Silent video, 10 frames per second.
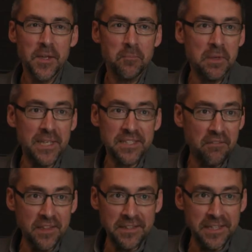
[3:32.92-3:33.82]
es
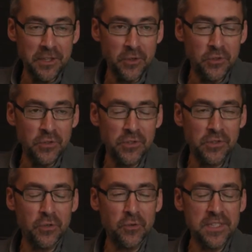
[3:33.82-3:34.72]
Aceite
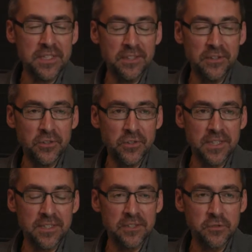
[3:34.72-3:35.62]
lo, ha sido
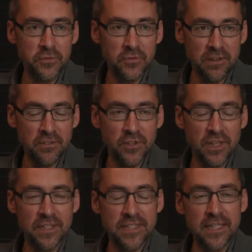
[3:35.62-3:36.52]
desde su fundación
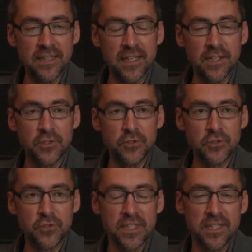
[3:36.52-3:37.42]
hace 30
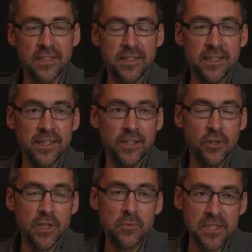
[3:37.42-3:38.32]
años y lo
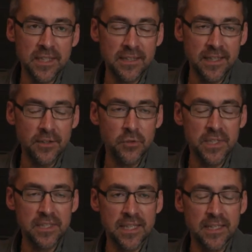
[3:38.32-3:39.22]
que hemos intentado
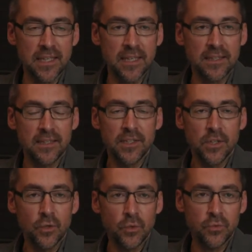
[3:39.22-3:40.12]
es generar
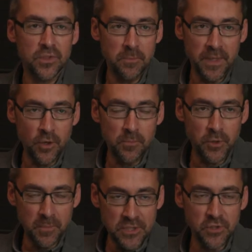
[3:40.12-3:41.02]
un triple
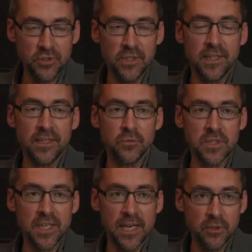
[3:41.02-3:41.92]
compromiso en
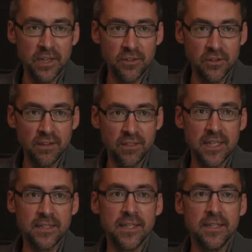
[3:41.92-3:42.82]
nuestra elaboración de
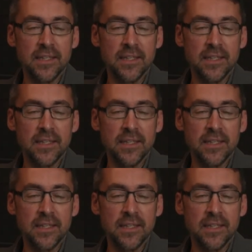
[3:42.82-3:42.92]
aceite.